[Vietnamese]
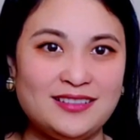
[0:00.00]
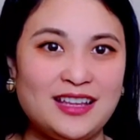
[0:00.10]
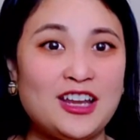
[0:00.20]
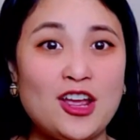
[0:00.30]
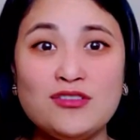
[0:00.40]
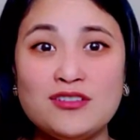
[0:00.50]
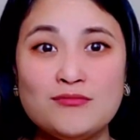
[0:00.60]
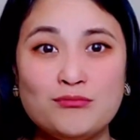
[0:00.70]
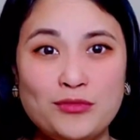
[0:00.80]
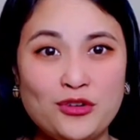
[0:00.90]
thì nếu
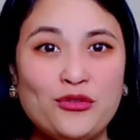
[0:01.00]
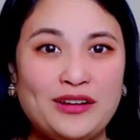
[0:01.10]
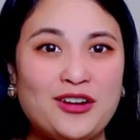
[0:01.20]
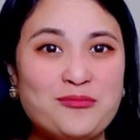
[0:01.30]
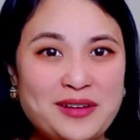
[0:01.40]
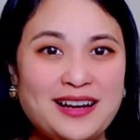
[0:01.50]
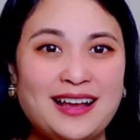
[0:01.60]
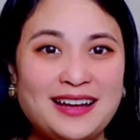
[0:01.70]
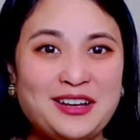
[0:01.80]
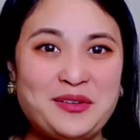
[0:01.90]
quý vị không biết
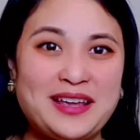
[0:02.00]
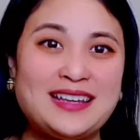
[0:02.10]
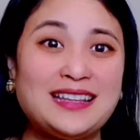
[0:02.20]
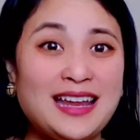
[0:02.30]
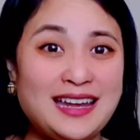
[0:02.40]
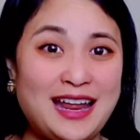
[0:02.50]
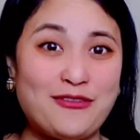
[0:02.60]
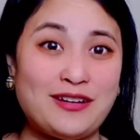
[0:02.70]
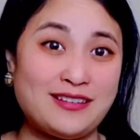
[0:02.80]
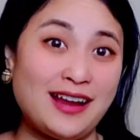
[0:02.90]
là cái điều kiện như thế
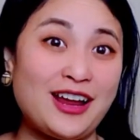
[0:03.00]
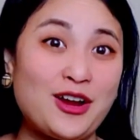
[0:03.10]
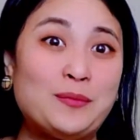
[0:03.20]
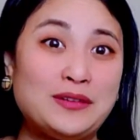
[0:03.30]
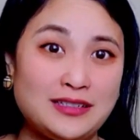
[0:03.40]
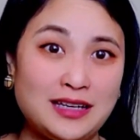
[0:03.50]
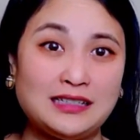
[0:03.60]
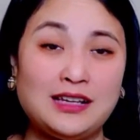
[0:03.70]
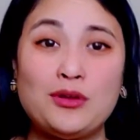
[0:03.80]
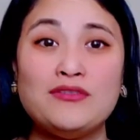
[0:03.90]
nào và những ai không được
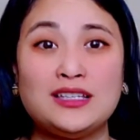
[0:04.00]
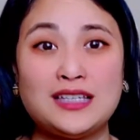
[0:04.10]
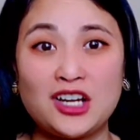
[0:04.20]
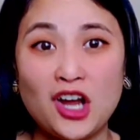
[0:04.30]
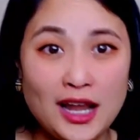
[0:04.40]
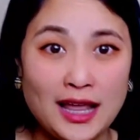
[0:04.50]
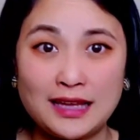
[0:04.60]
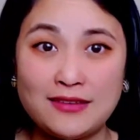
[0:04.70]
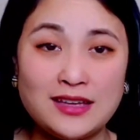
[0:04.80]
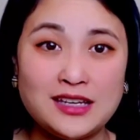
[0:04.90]
nhận thì quý vị sẽ coi lại
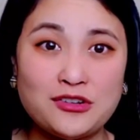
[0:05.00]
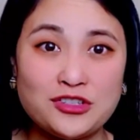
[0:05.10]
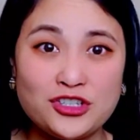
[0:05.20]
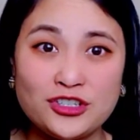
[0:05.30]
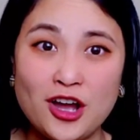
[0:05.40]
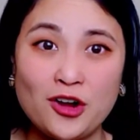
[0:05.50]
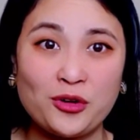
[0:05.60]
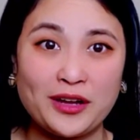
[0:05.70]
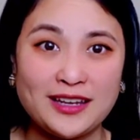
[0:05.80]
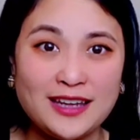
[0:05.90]
cái video trước đó
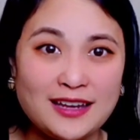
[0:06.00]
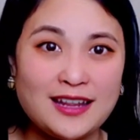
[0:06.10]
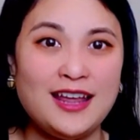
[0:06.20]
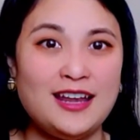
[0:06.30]
của Khánh Linh